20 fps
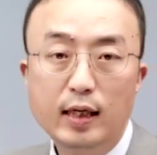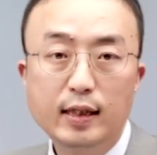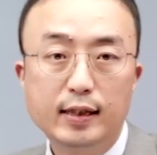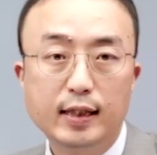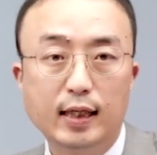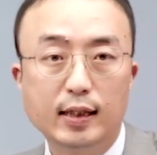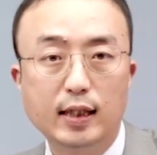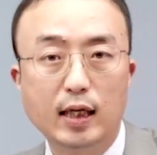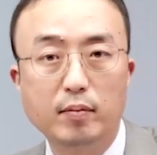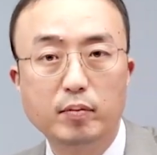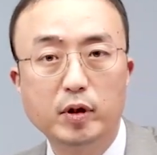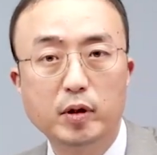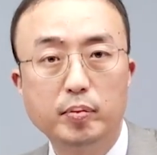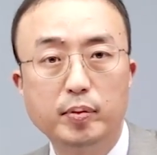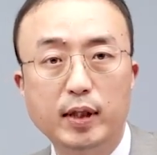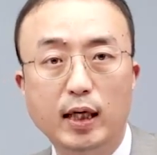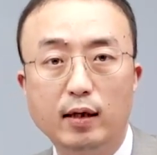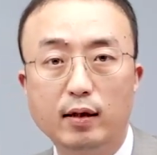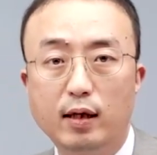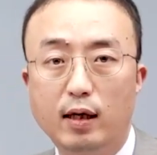자,
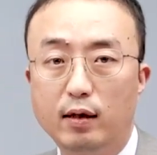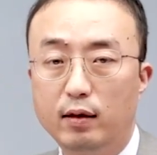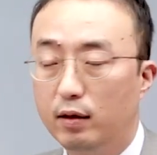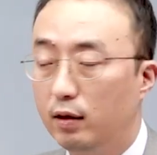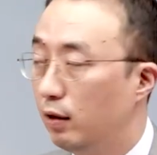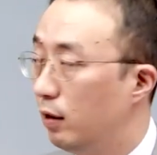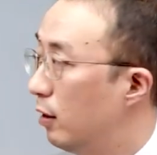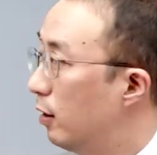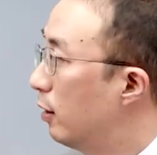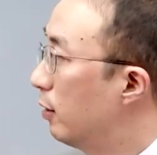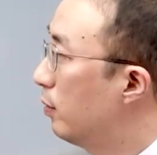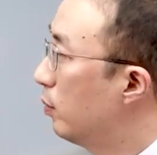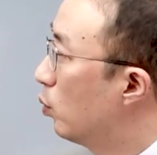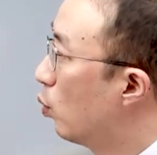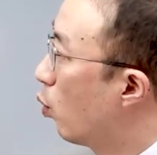33강은